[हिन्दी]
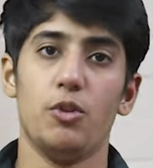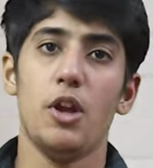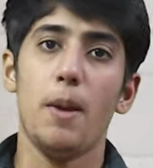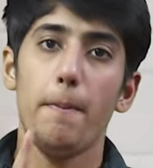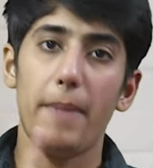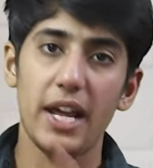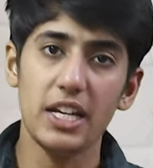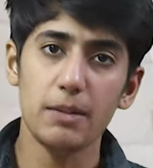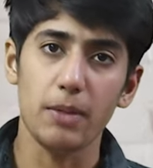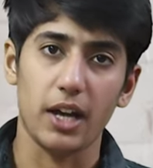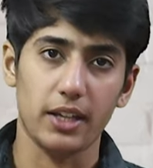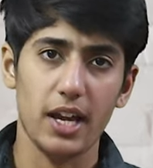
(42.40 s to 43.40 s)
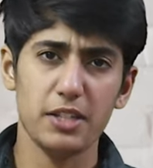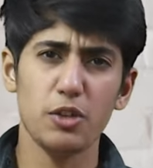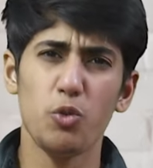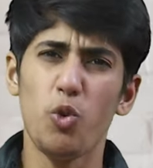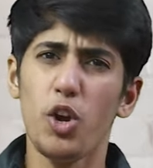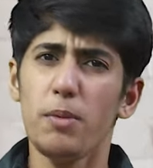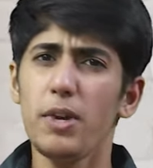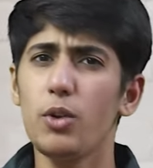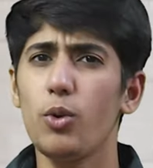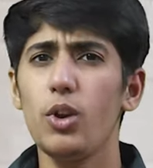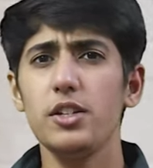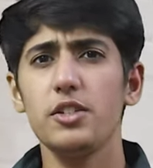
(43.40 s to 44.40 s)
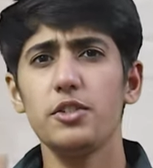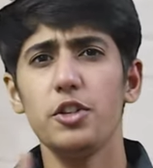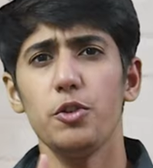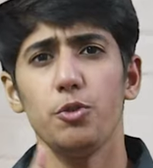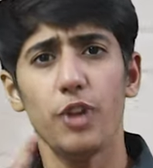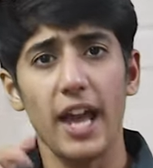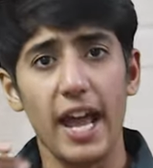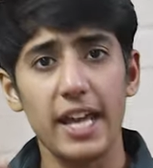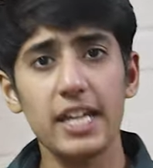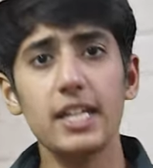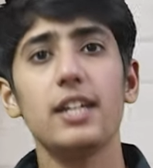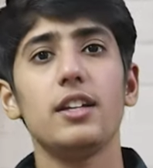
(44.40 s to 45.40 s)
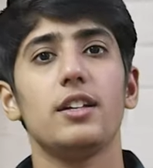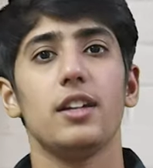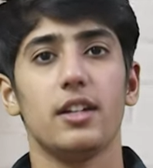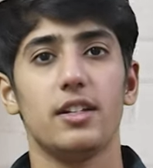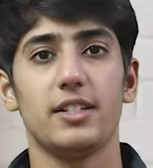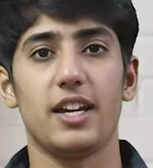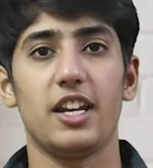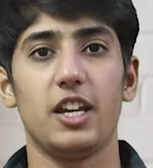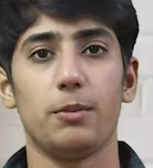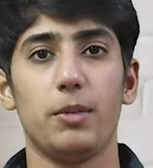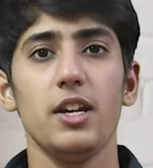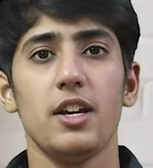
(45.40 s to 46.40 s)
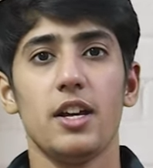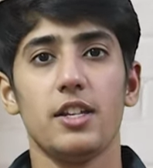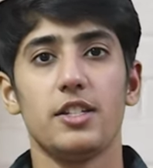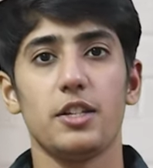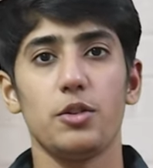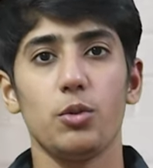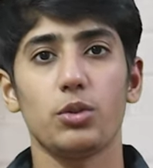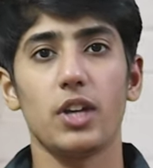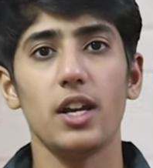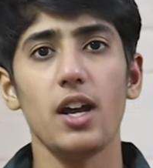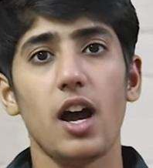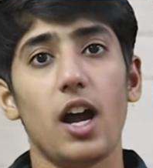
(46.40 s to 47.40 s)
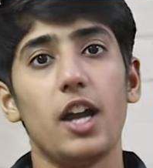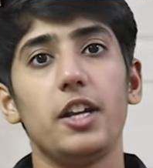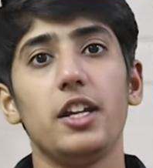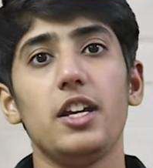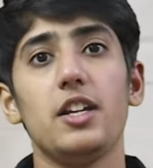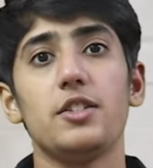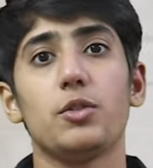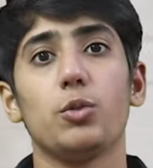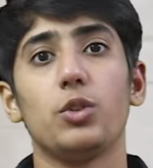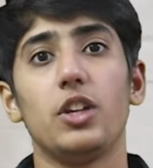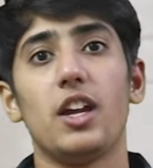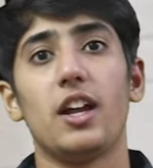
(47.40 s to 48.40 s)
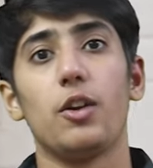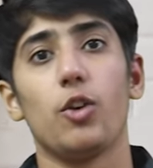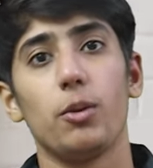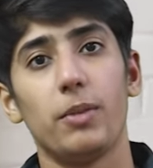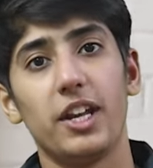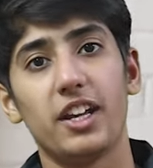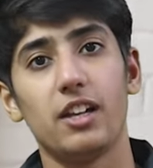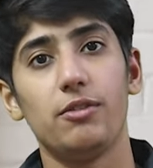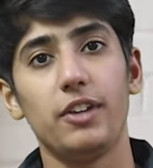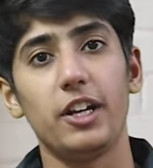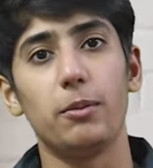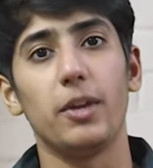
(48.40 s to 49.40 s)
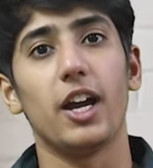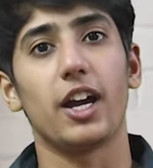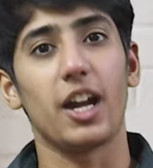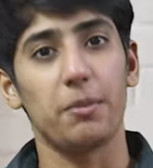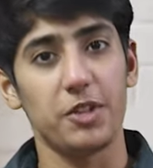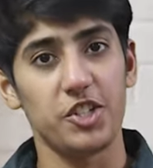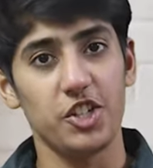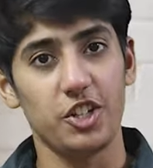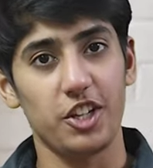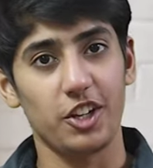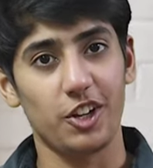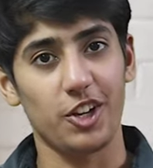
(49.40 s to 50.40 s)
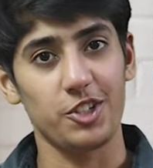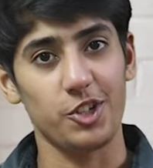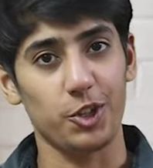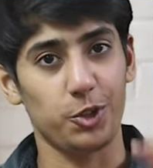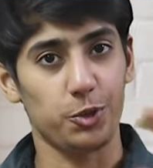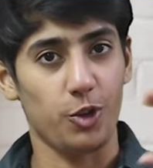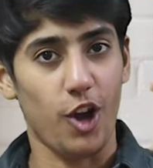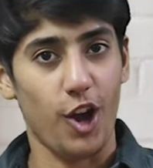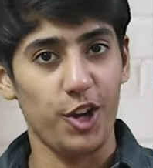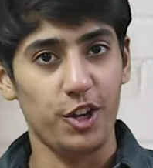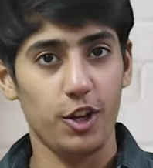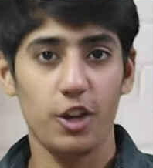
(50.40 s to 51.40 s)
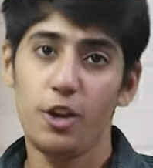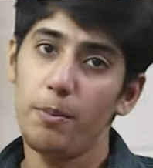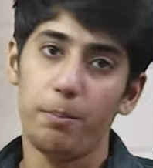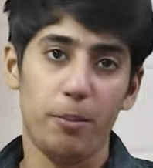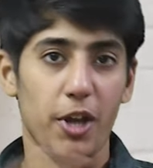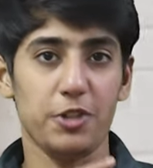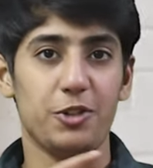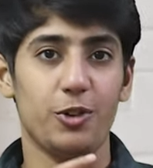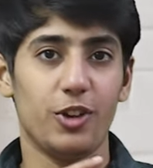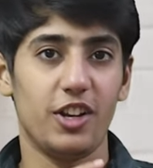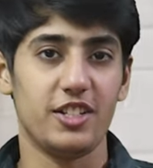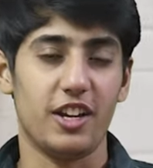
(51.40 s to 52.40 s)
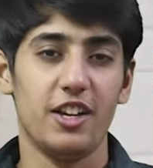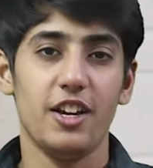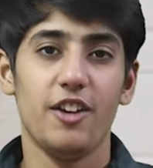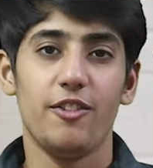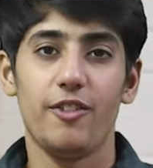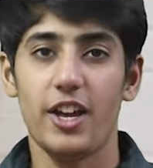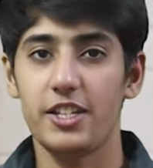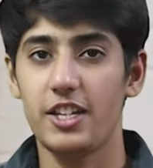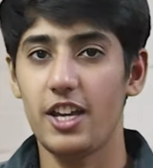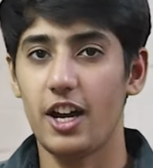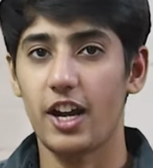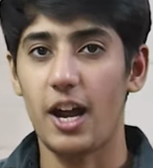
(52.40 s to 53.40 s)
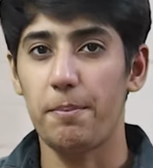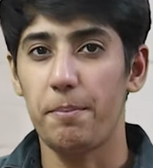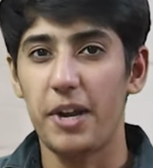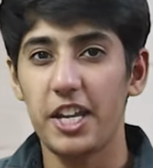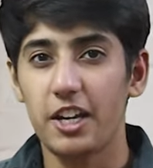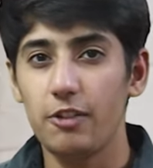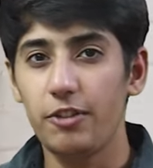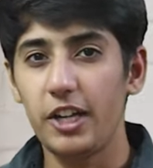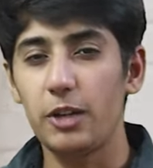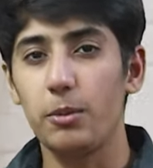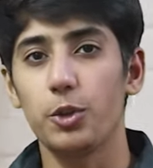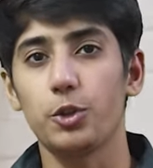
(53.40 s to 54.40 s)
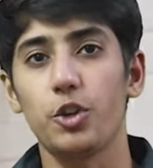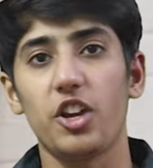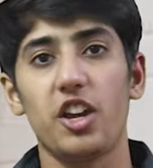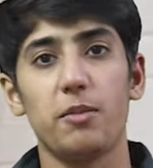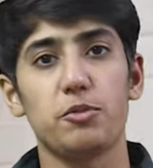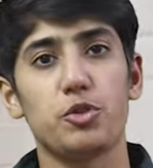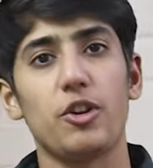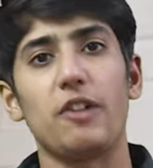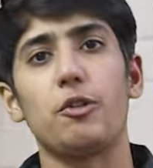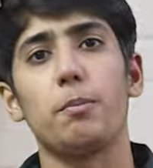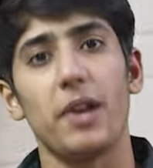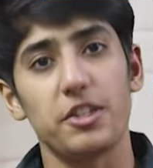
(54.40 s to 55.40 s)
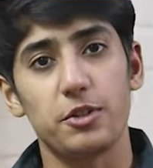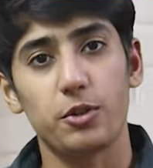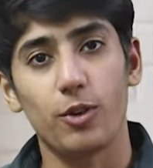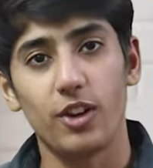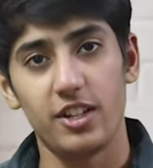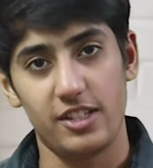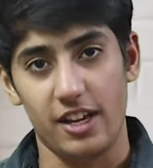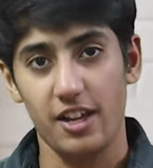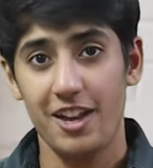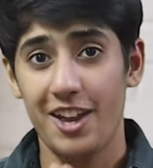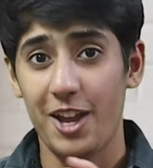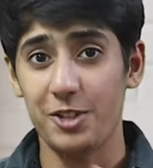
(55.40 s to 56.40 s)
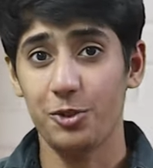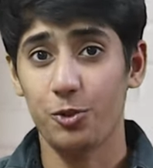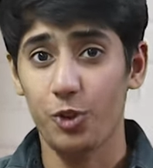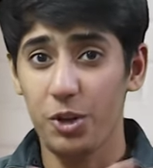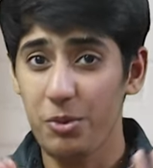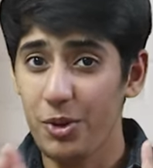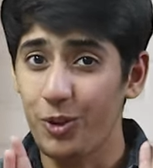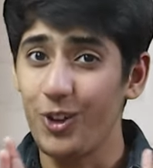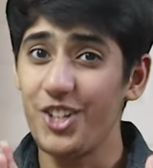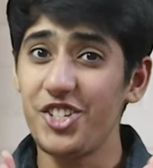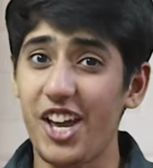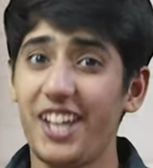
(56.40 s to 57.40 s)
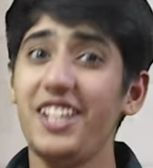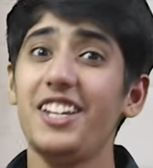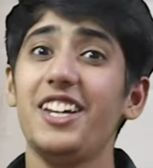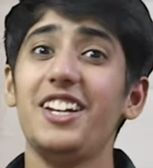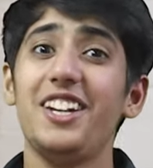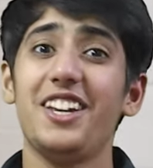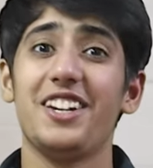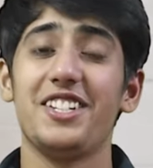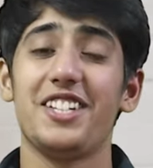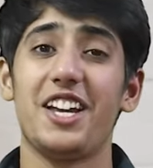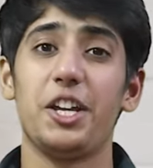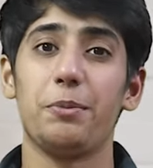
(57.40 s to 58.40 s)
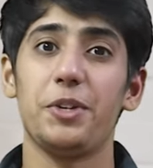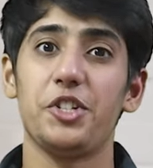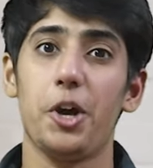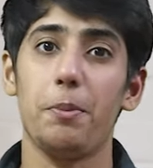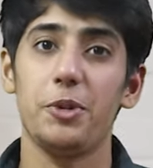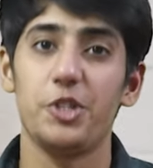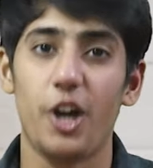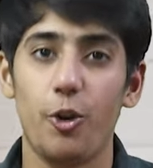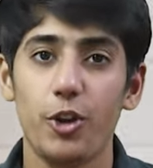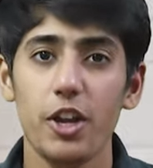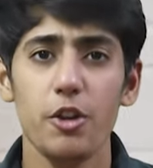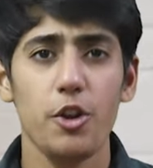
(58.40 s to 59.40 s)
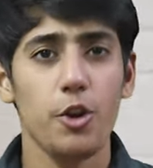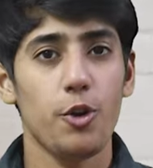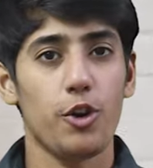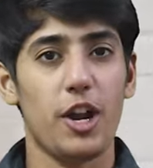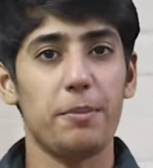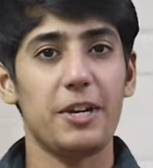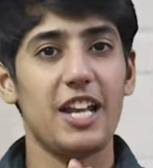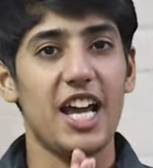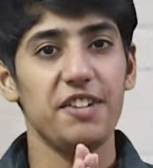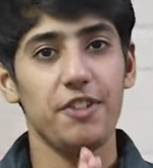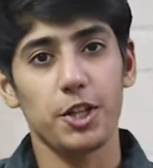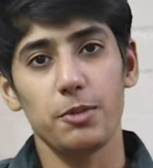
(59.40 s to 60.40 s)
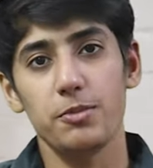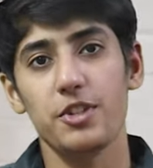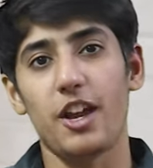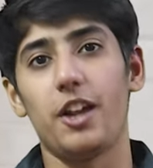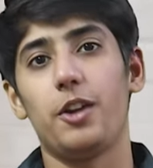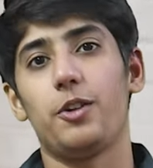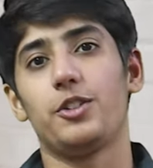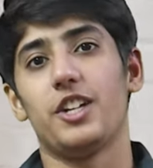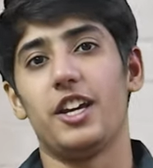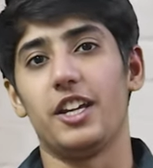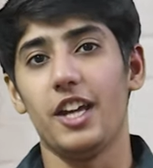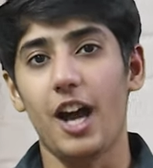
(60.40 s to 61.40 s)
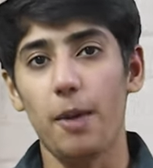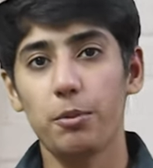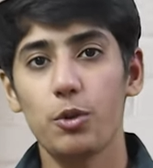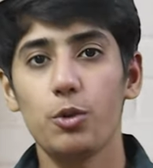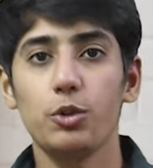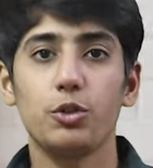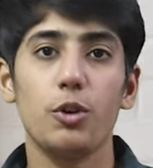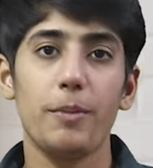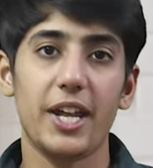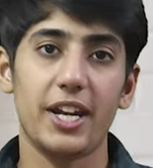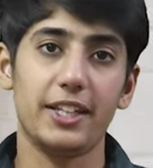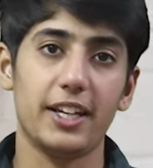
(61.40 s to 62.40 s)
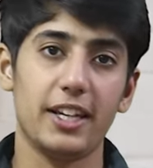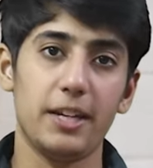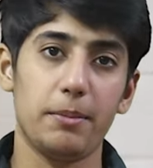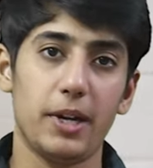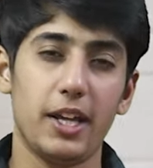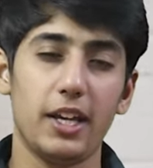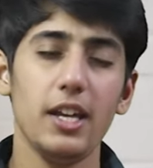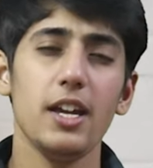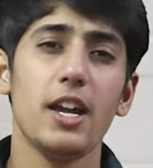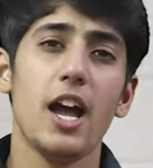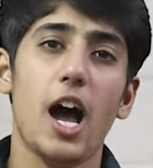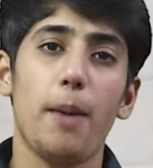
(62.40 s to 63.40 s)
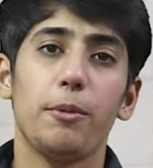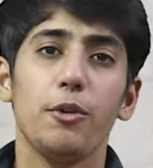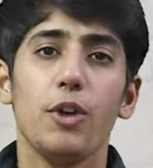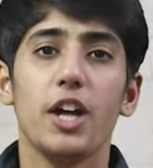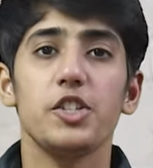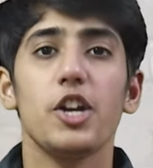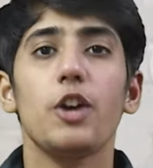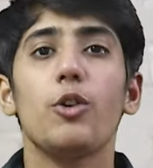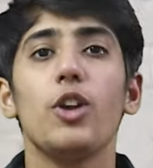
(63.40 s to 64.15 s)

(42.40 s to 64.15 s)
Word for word: हूँ पहली बात ऐसा कोई भी कॉलेज इंस्टीट्यूट है ही नहीं इंटीरियर डिज़ाइनिंग में जैसे होता है ना आई होती हैं नॉन मेडिकल फील्ड में अगर आप इंजीनियरिंग करना चाहते हो तो आई बेस्ट कॉलेज है वैसे ही अगर आप मेडिकल फील्ड में हो तो एम्स जो है वो बेस्ट कॉलेज है ऐसा कोई भी कॉलेज है ही नहीं इंटीरियर डिज़ाइनिंग में जहाँ पर जाओगे और आपकी लाइफ एकदम सेट हो जाएगी आपको खुद को मेहनत करनी पड़ेगी आपको अच्छा